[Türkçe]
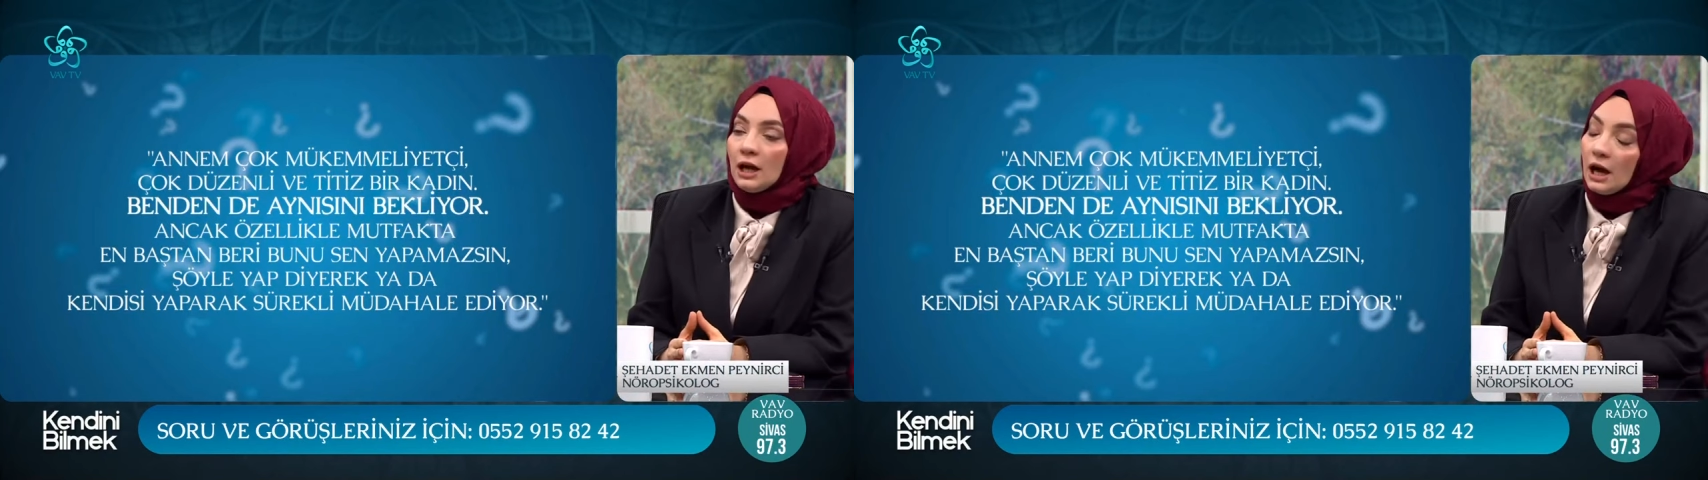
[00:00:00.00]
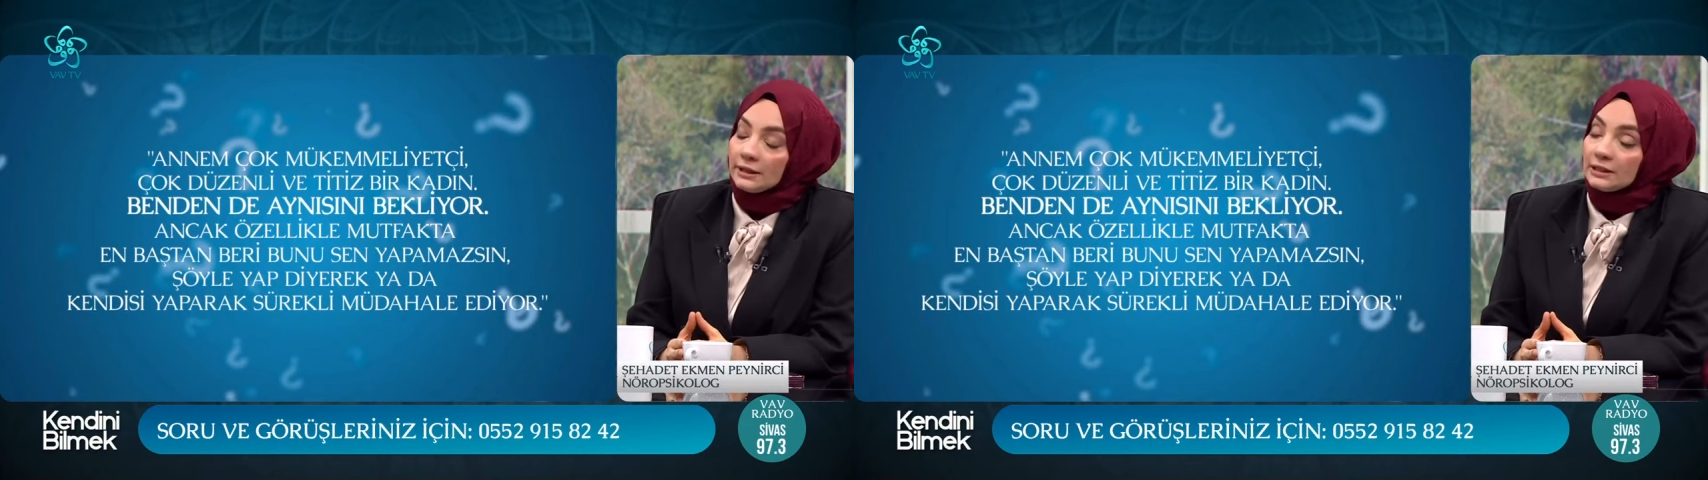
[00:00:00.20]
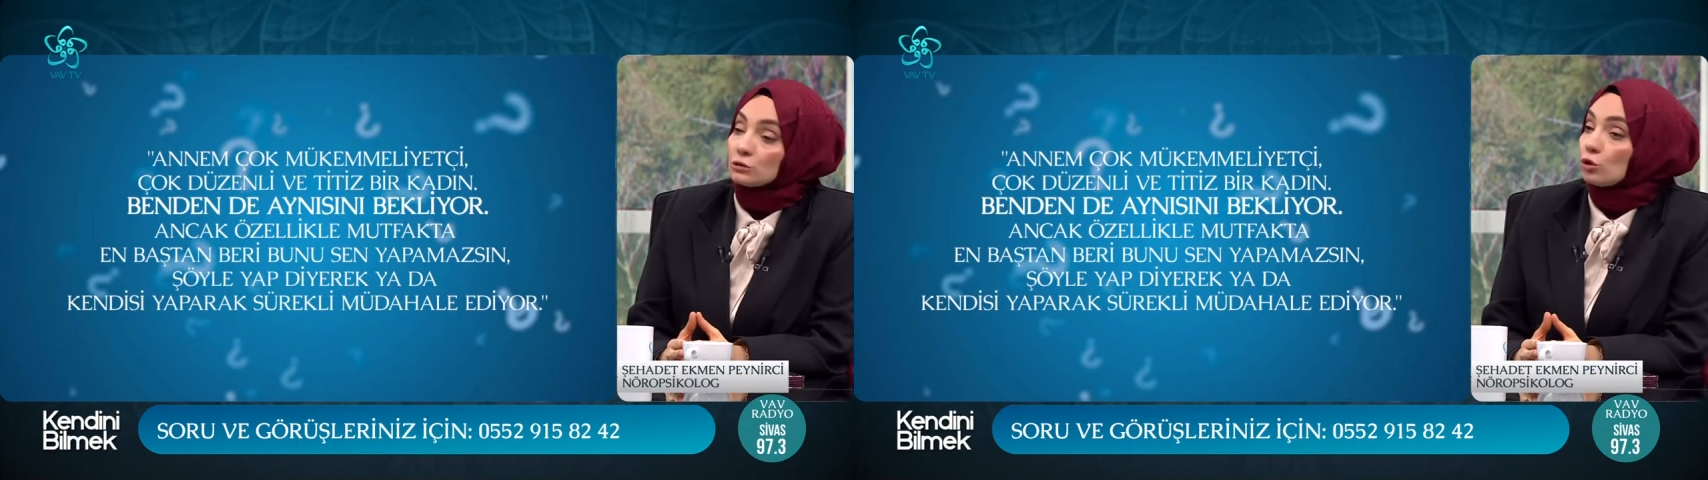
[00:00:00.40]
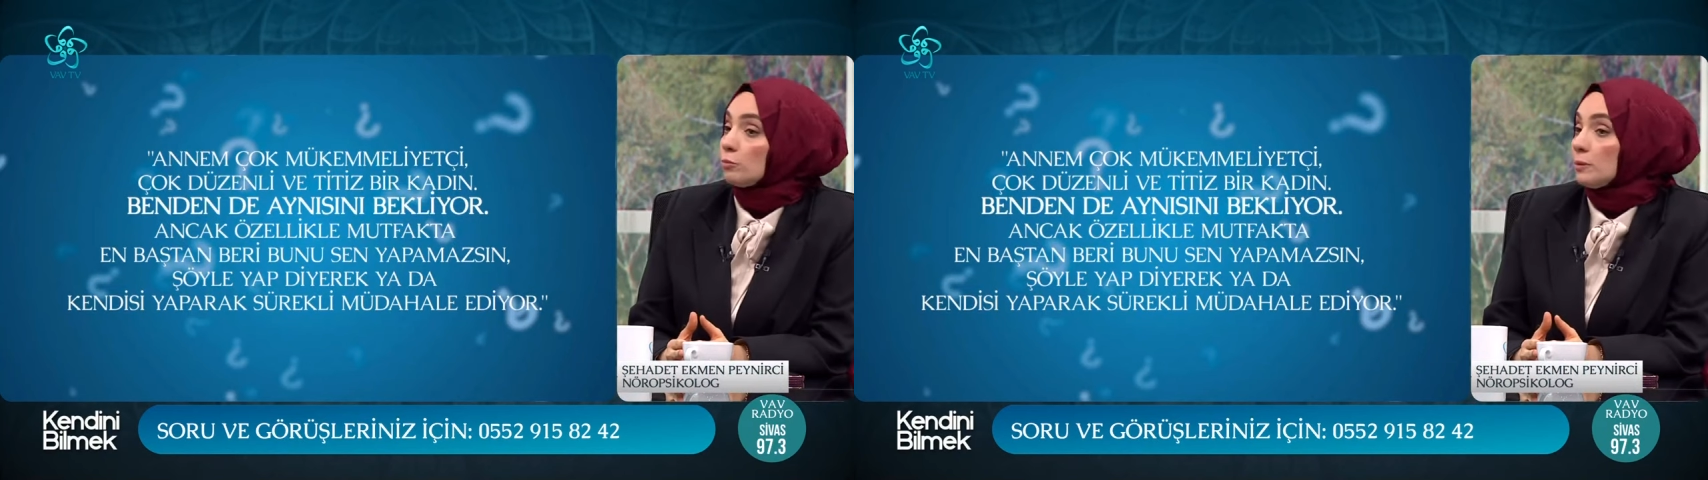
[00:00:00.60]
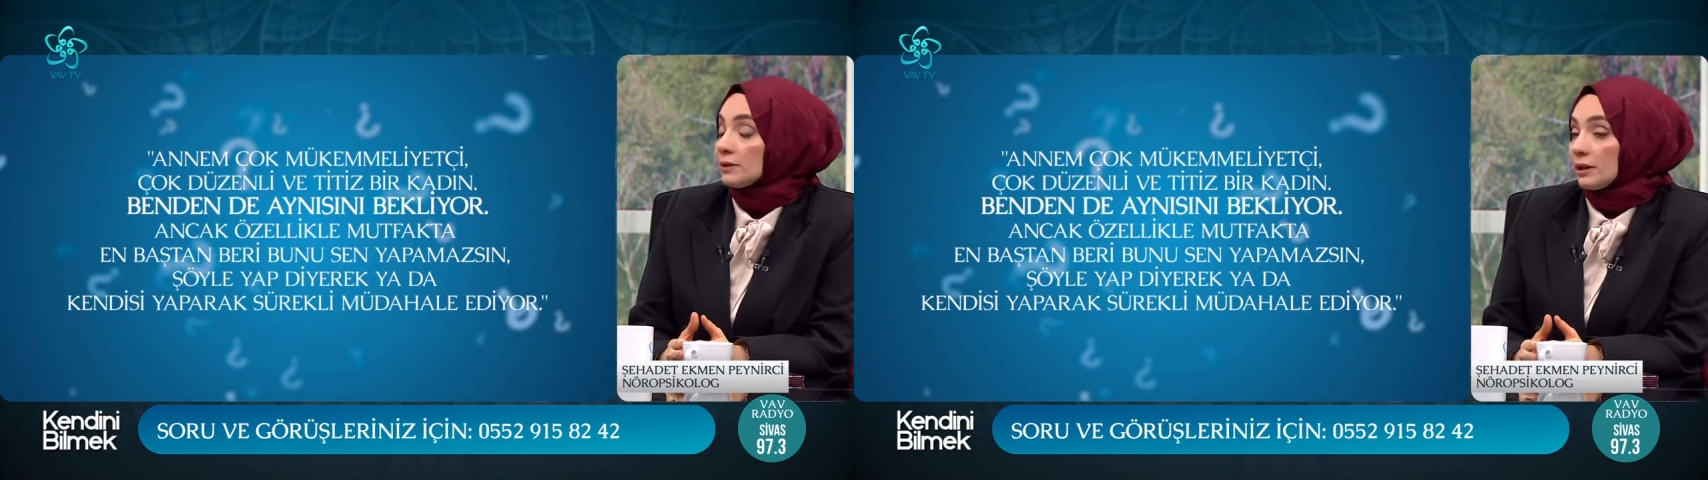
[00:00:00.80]
Anne
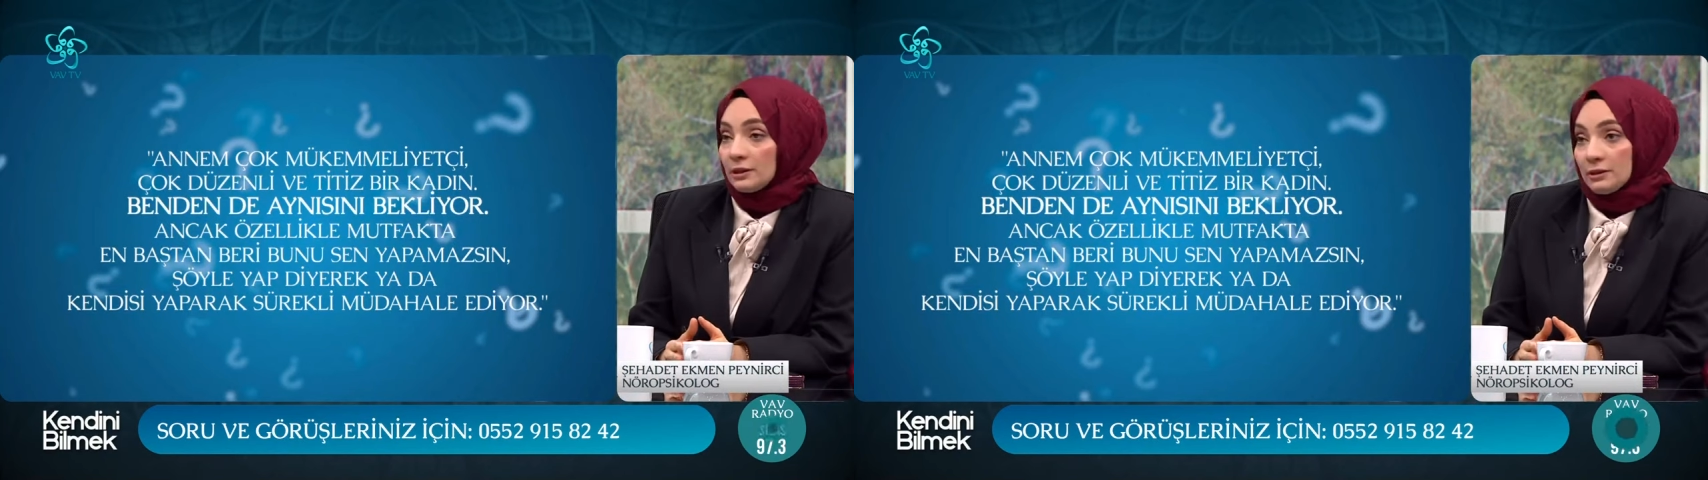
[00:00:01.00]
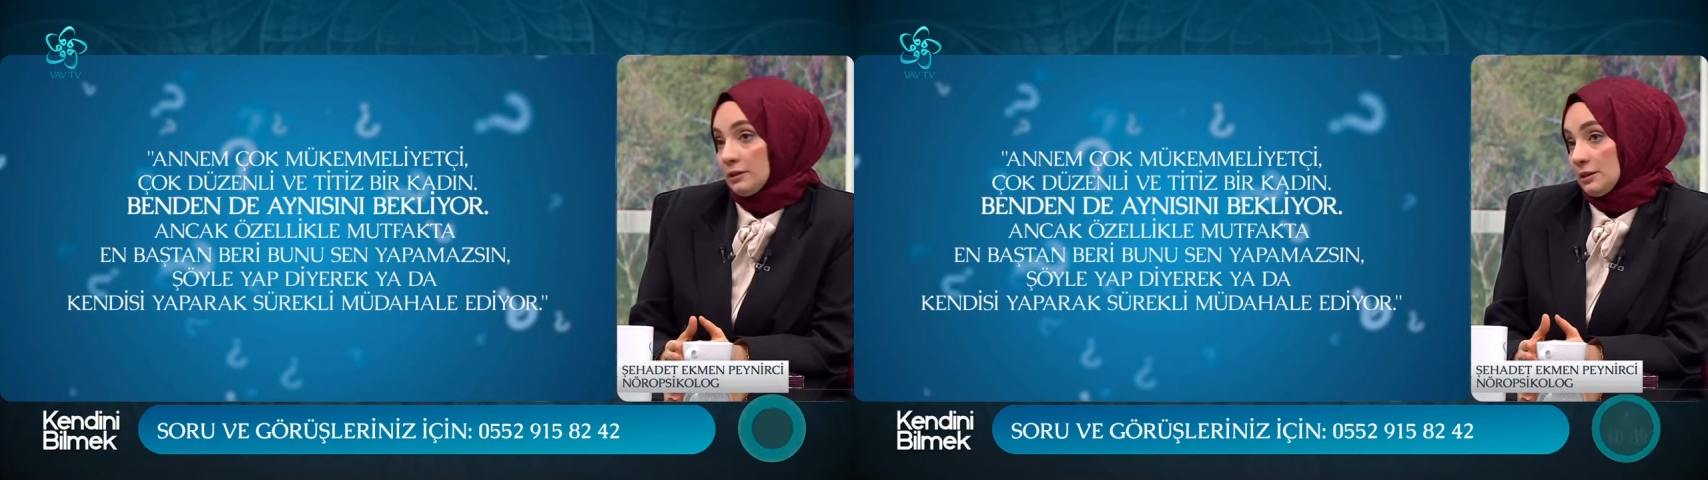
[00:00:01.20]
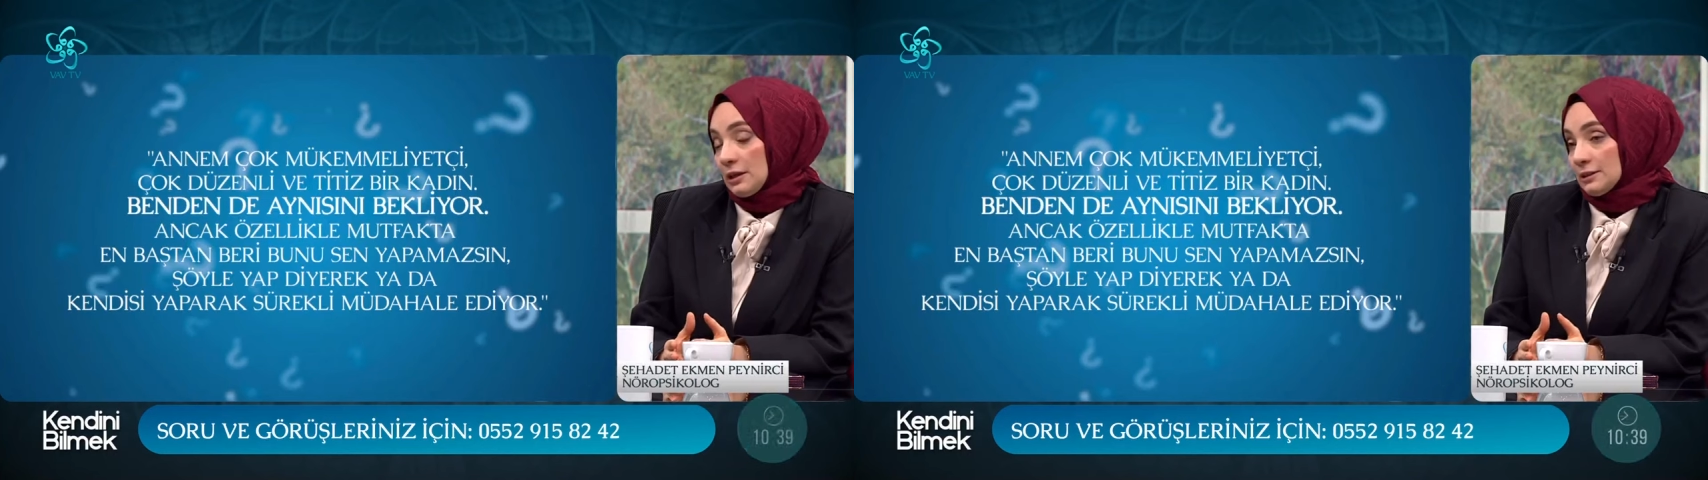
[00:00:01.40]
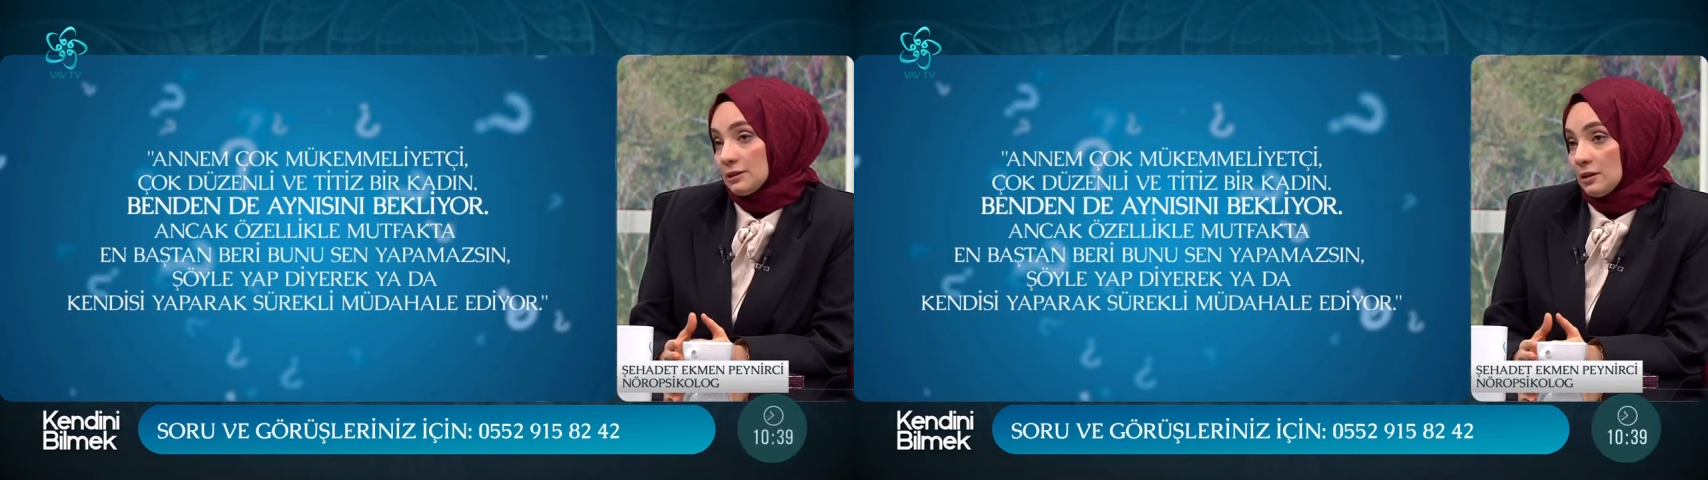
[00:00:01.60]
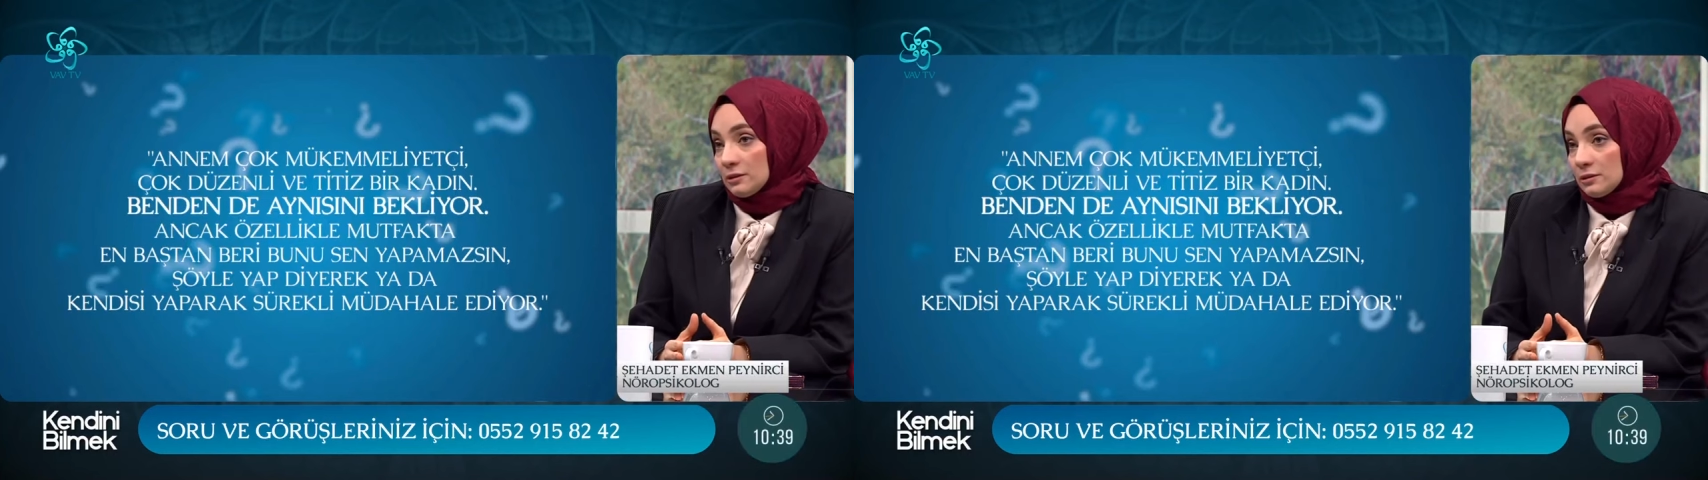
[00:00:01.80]
zorba bir
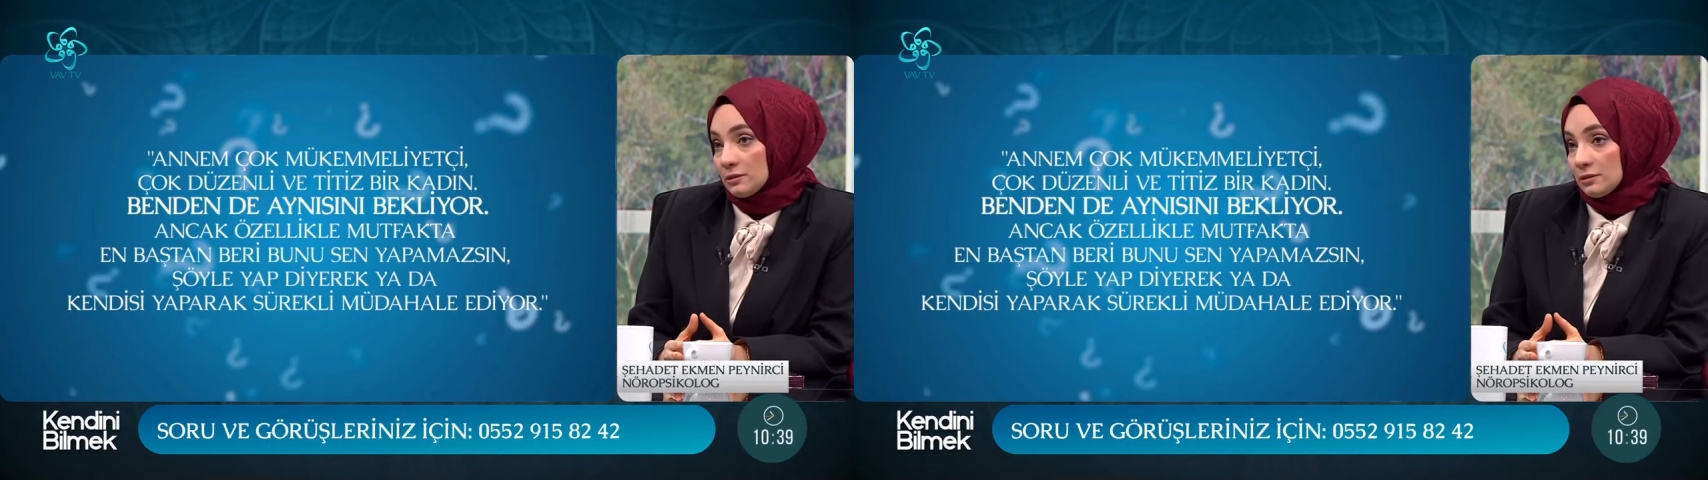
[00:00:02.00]
karakterdir.